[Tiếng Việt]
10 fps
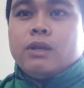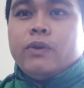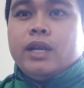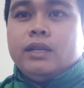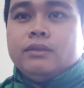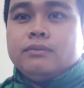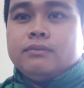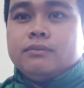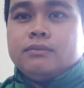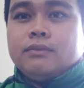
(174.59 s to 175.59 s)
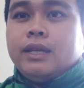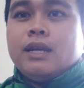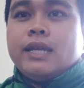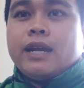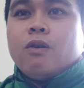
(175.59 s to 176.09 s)
theo quy định chỉ
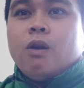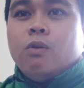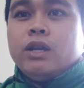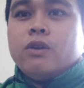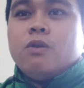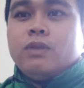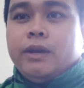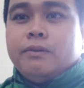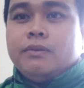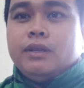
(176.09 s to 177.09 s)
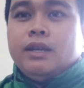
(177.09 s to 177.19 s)
đơn giản đồ cũ thôi nó cũng không chịu